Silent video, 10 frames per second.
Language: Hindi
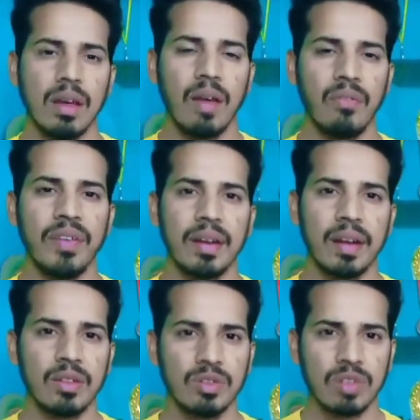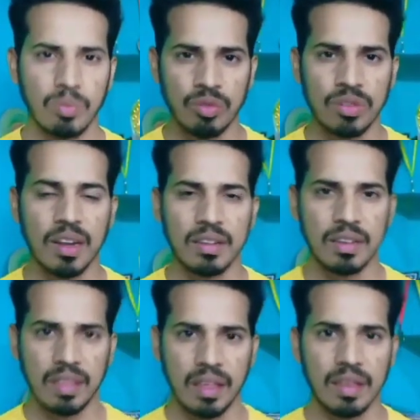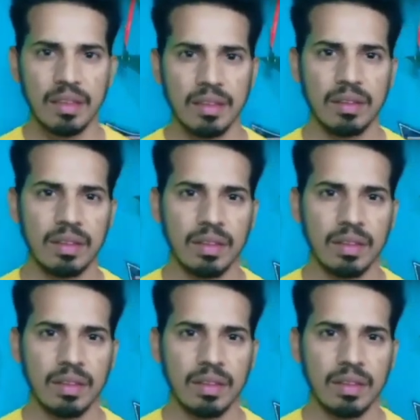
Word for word: आप फिट रहे तो सब कुछ कर सकते हैं